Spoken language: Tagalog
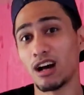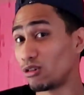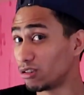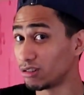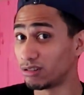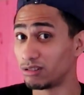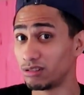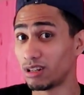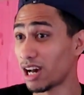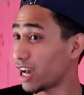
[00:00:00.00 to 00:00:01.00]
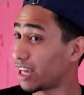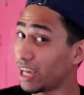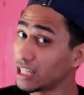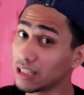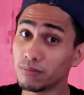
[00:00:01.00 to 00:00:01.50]
ako, I
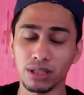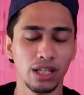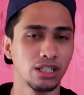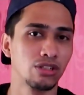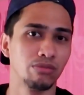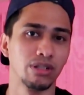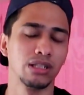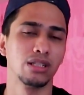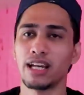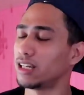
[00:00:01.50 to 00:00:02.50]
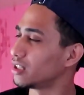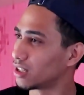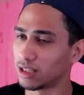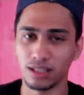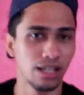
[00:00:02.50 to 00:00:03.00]
hate limitation, man. I hate
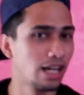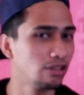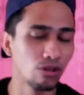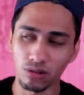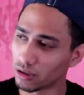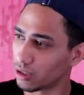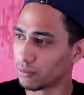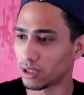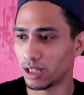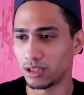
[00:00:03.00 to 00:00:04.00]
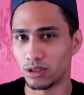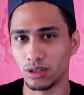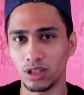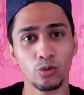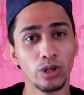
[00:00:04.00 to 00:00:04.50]
it. Ayoko yung limitation.
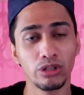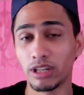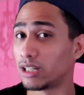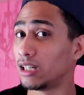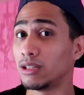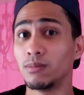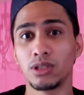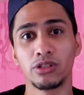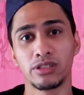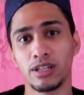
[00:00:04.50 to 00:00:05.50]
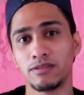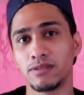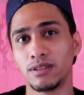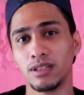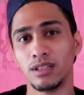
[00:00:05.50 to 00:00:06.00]
Why you gonna limit yourself
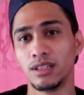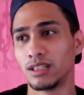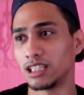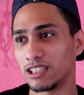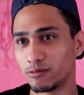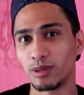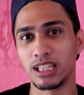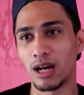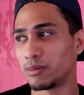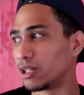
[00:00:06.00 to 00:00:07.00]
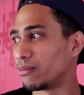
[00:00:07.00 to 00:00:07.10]
if madami